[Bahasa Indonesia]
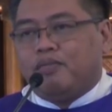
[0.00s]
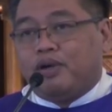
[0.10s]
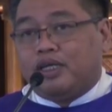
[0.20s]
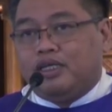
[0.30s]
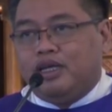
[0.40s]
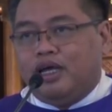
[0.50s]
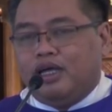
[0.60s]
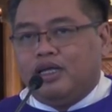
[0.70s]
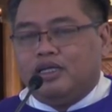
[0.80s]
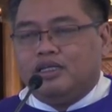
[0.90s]
pergilah
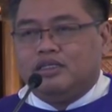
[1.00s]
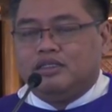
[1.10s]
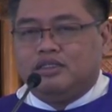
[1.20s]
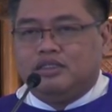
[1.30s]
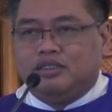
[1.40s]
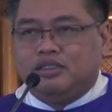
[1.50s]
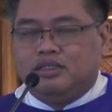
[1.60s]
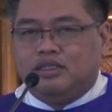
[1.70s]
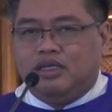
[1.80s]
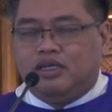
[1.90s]

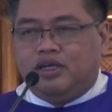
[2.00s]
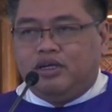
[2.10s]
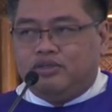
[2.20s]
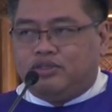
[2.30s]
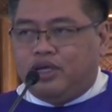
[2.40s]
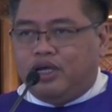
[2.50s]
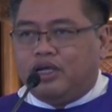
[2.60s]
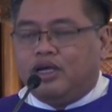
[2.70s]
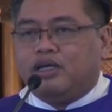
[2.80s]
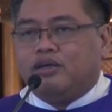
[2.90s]
dan
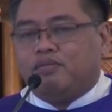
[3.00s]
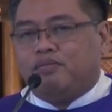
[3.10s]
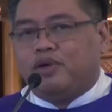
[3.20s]
jangan